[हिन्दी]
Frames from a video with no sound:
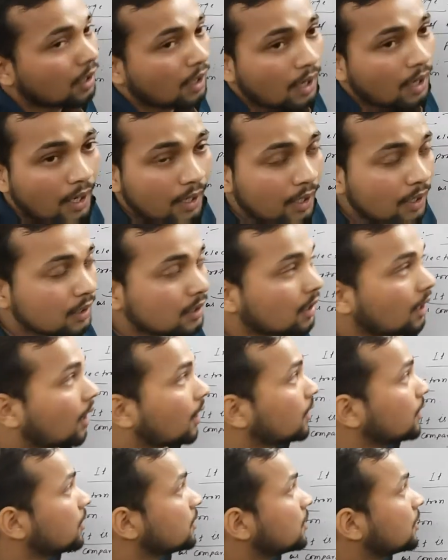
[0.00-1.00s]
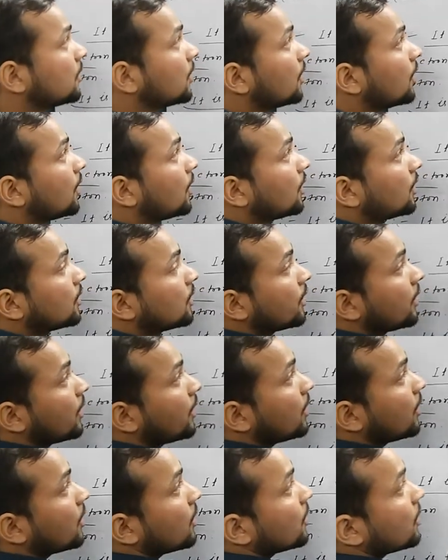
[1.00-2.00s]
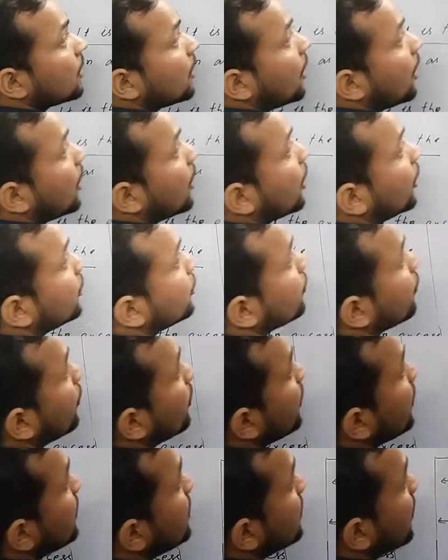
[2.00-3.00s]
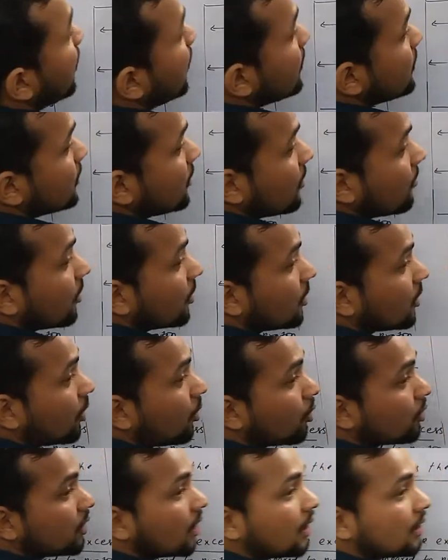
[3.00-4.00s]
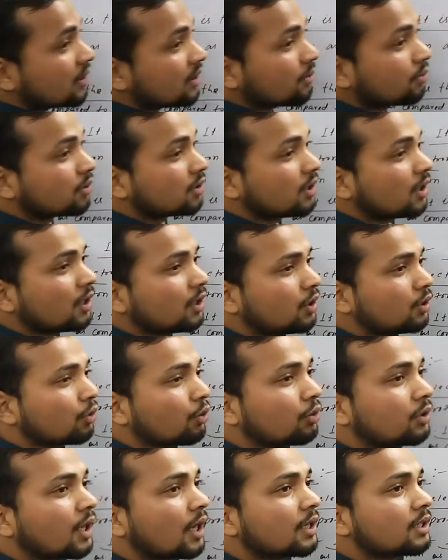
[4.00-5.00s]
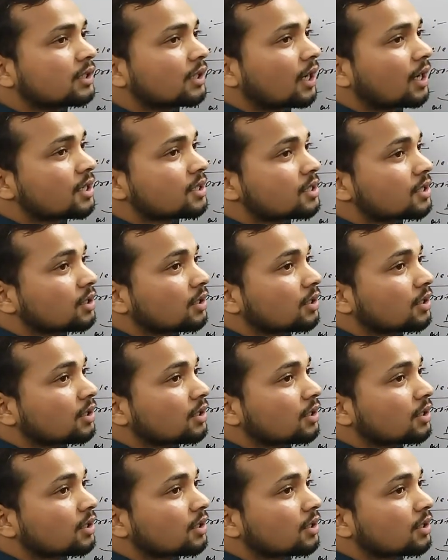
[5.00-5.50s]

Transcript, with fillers: आगे ध्यान दीजिएगा इलेक्ट्रॉनिक चार्ज का मतलब होता है सबसे छोटा चार्ज